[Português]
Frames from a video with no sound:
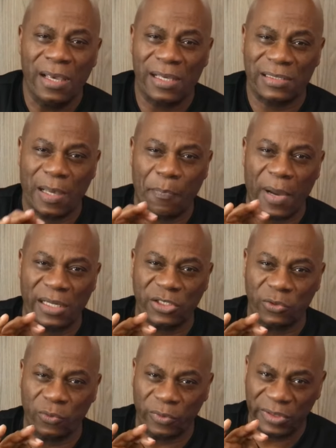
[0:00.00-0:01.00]
Essa
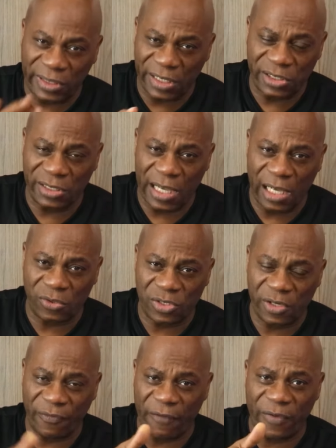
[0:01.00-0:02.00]
parte do dedilhado
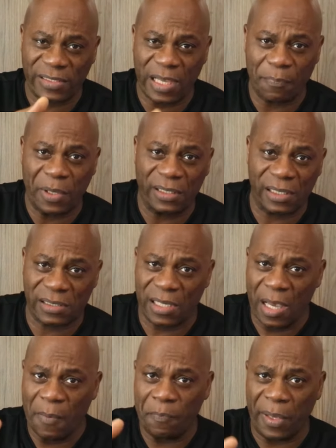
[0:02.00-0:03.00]
você vai fazer apenas